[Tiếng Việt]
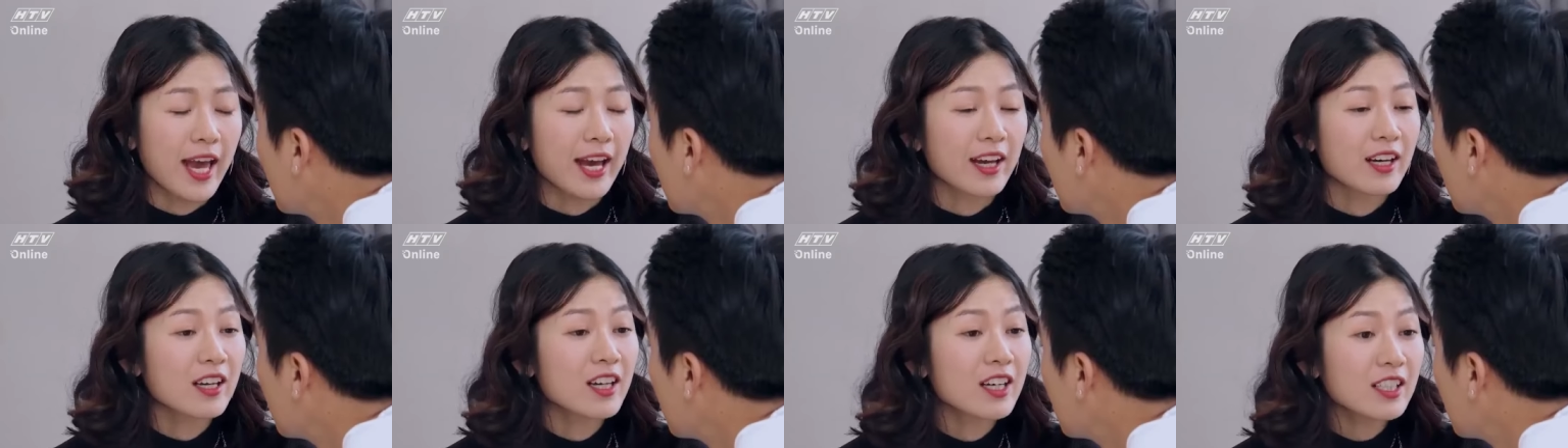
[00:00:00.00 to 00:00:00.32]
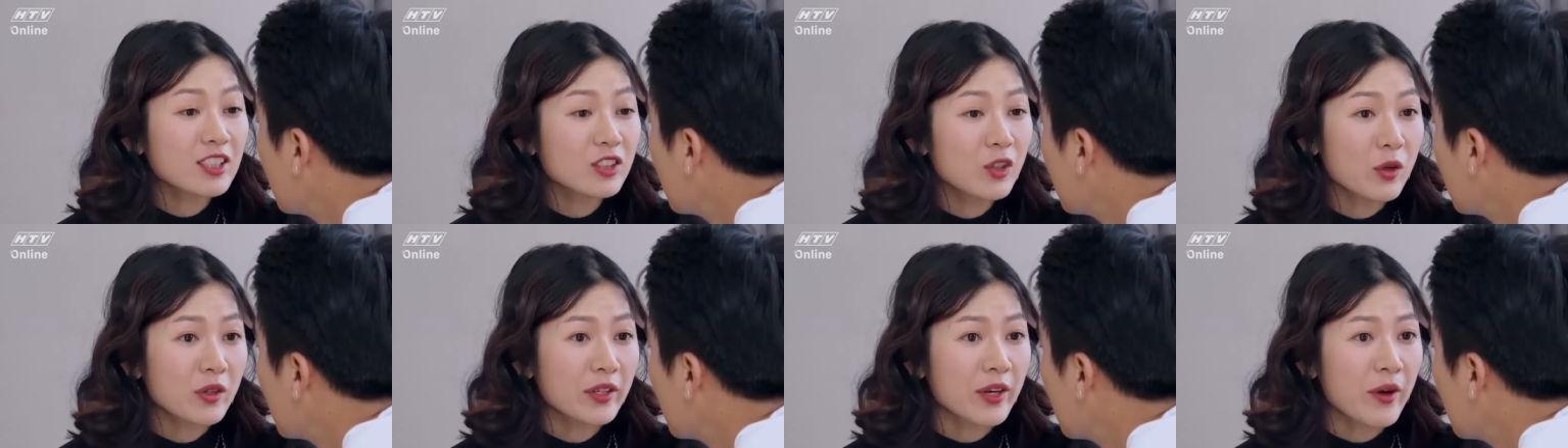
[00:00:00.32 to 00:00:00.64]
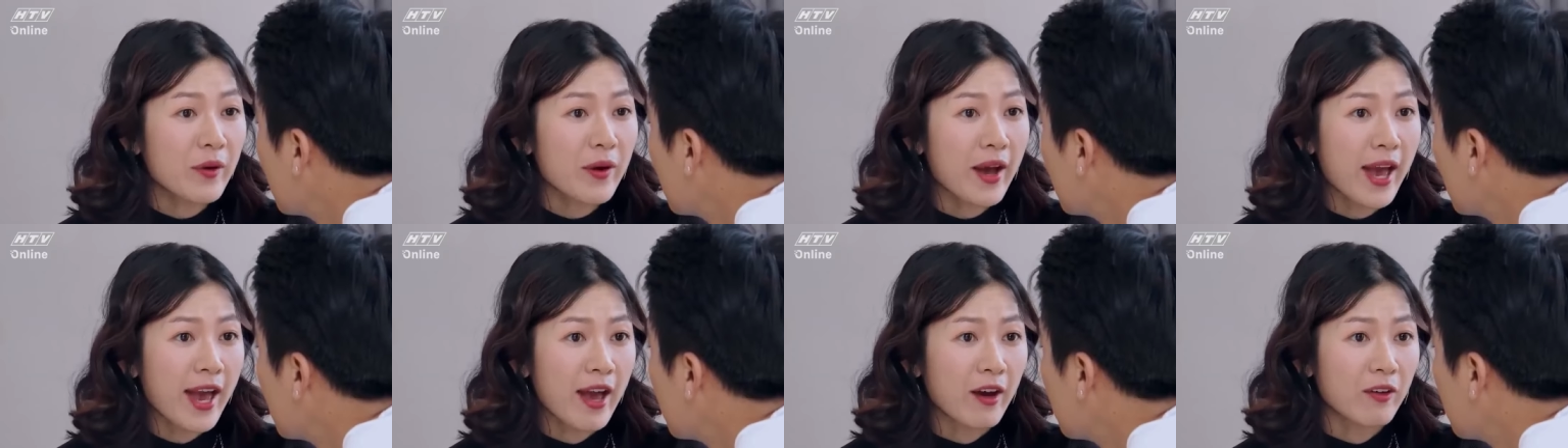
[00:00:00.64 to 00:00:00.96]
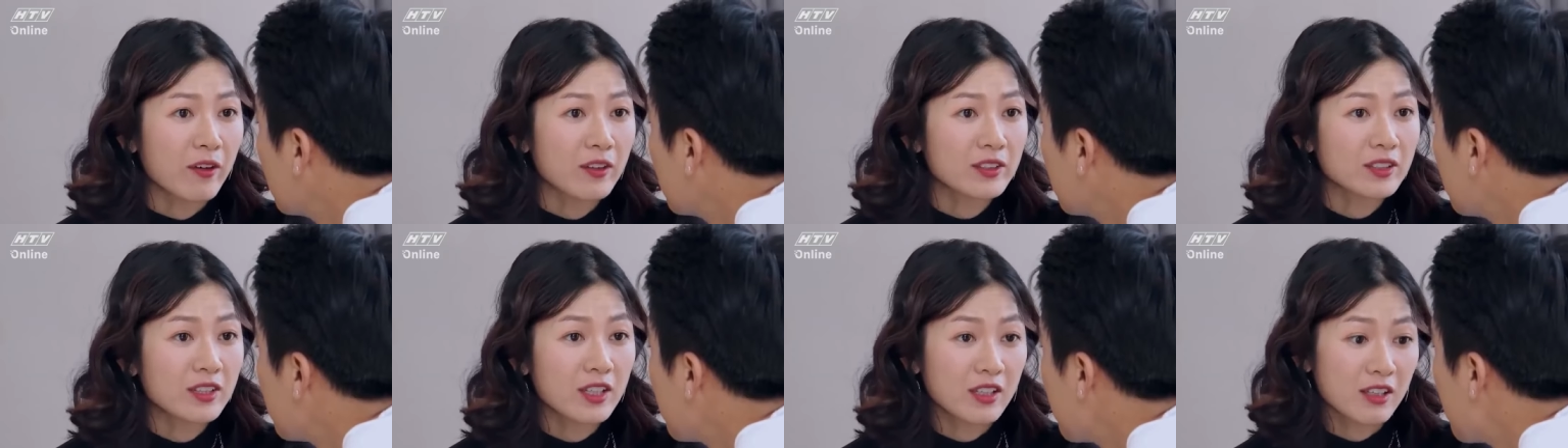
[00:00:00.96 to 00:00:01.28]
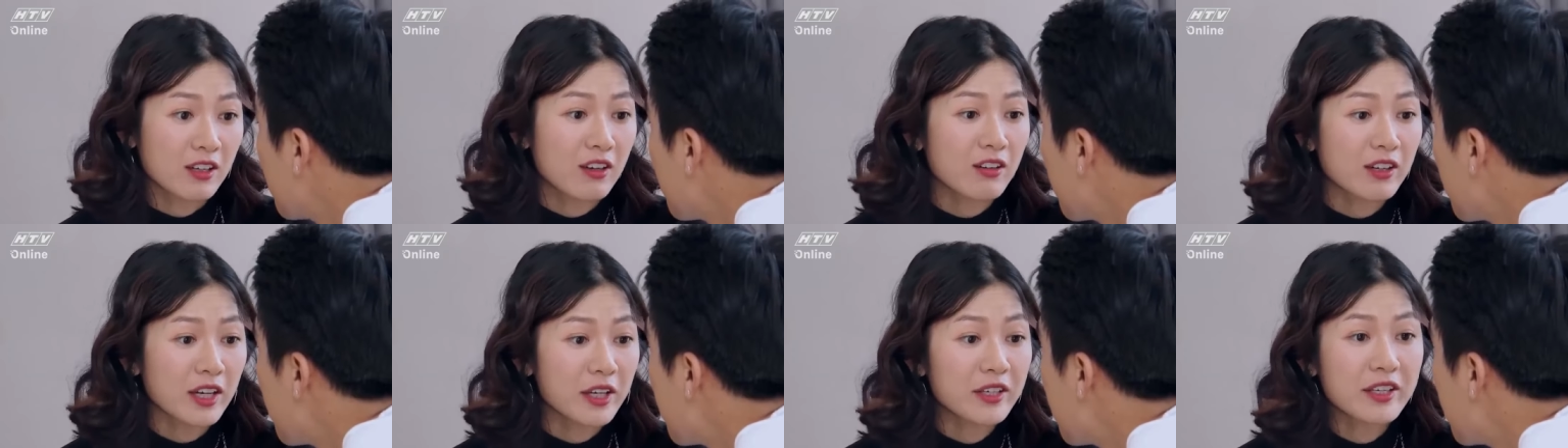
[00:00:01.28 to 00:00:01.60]
ăn hết tô cháo hào á
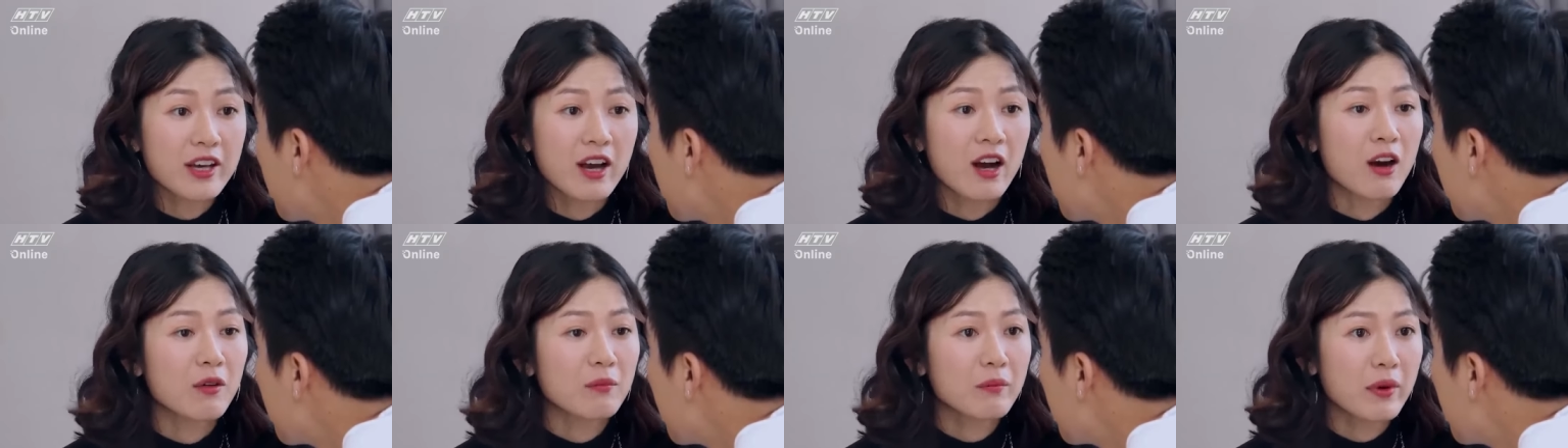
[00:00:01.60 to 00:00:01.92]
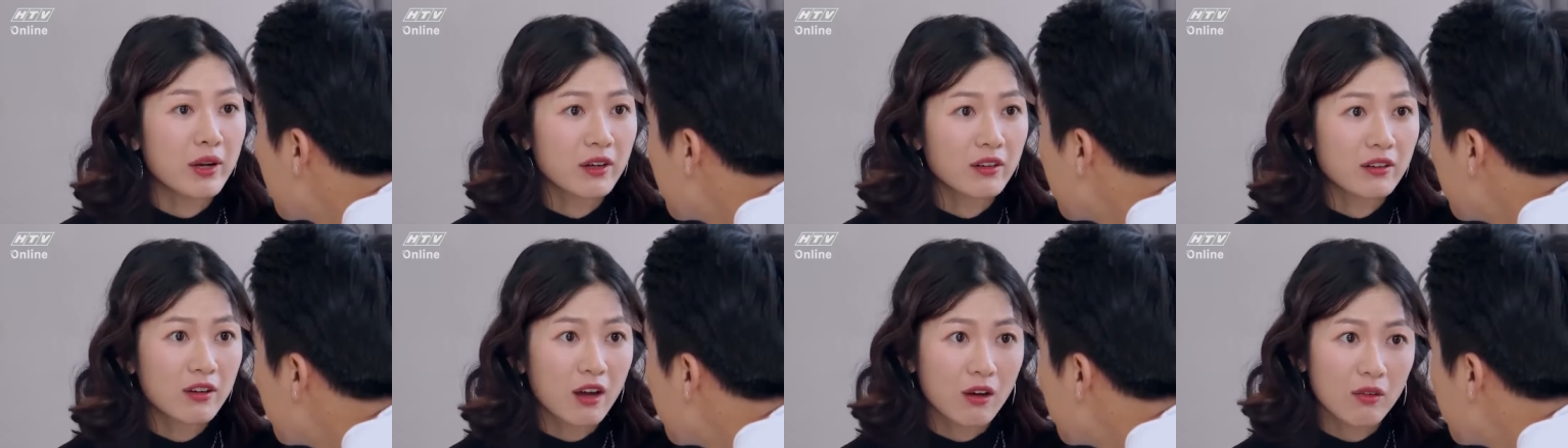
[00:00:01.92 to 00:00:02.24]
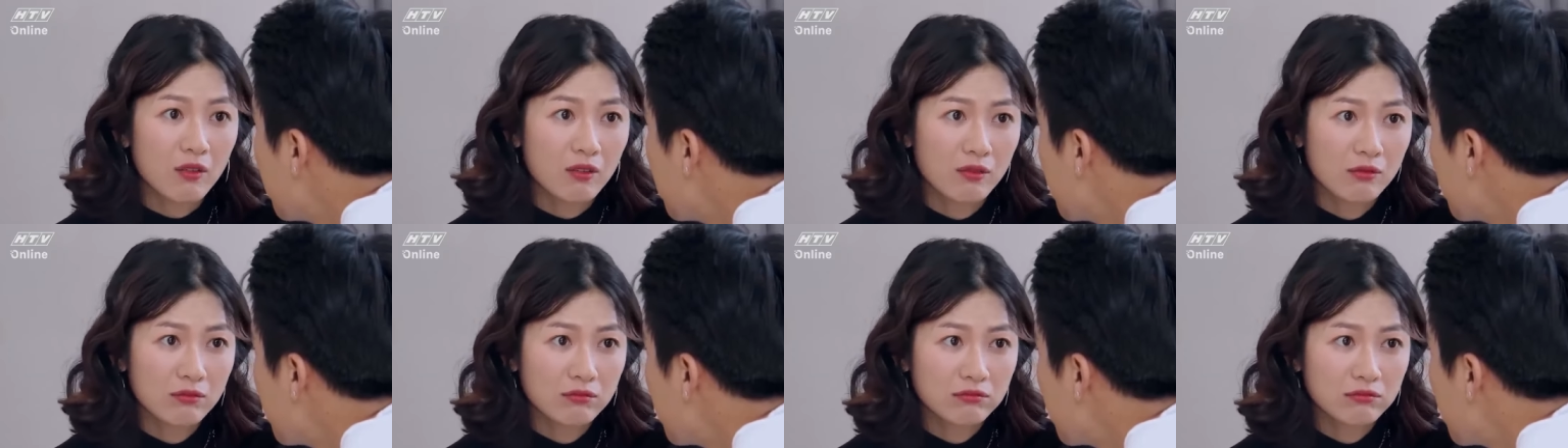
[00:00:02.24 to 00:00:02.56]
thì có khi giờ không bệnh đâu